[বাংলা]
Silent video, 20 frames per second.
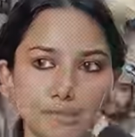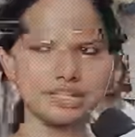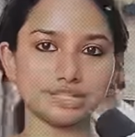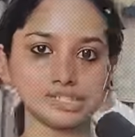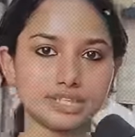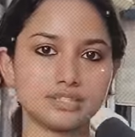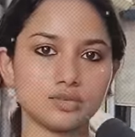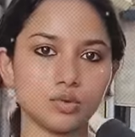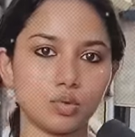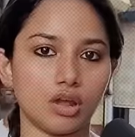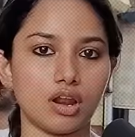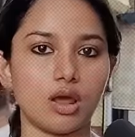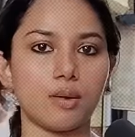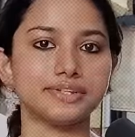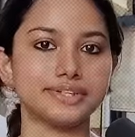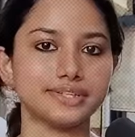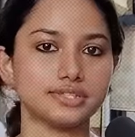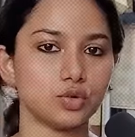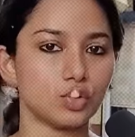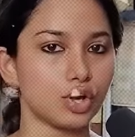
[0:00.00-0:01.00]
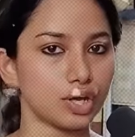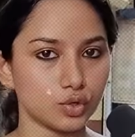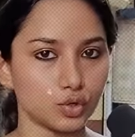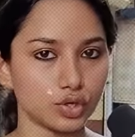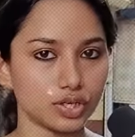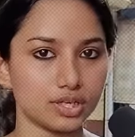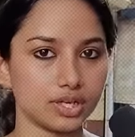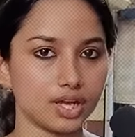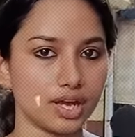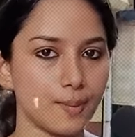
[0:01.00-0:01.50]
আমাদের স্লোগান আমাদের স্লোগান
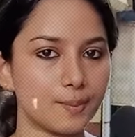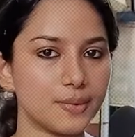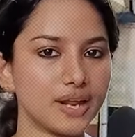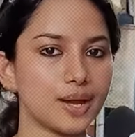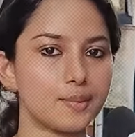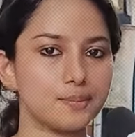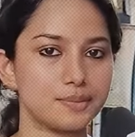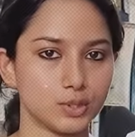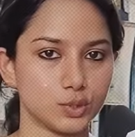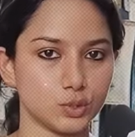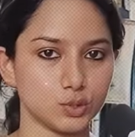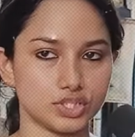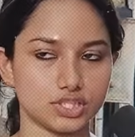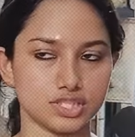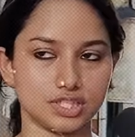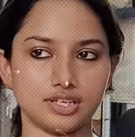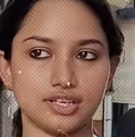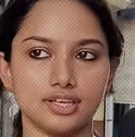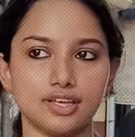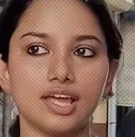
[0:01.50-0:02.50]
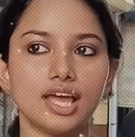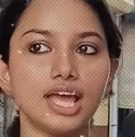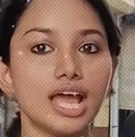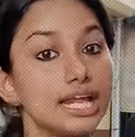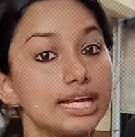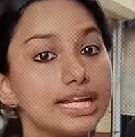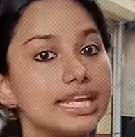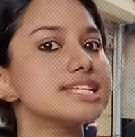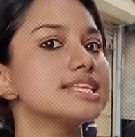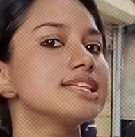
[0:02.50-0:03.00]
করে কামড়াকামড়ি করছে
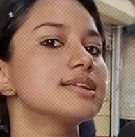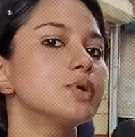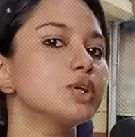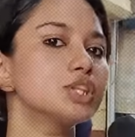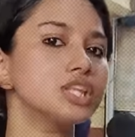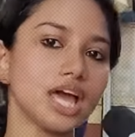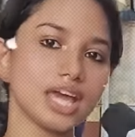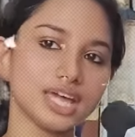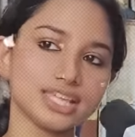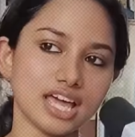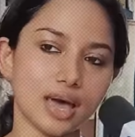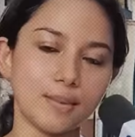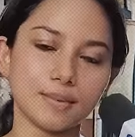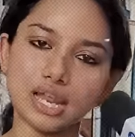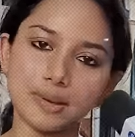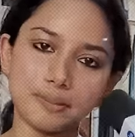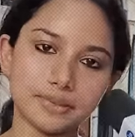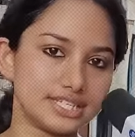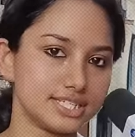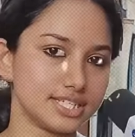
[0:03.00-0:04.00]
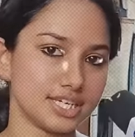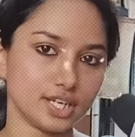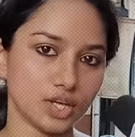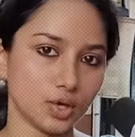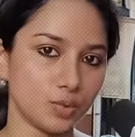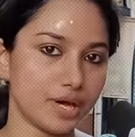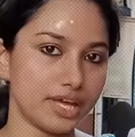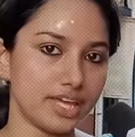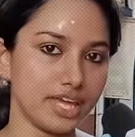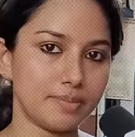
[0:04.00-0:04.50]
নিজেদের মধ্যে আগে ঝামেলা মিটিয়ে
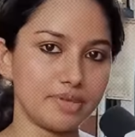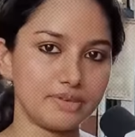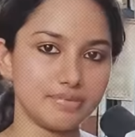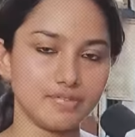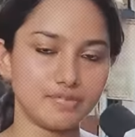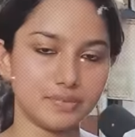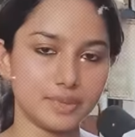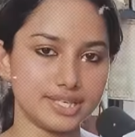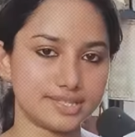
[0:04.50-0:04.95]
নাও ভাই এবিবিপি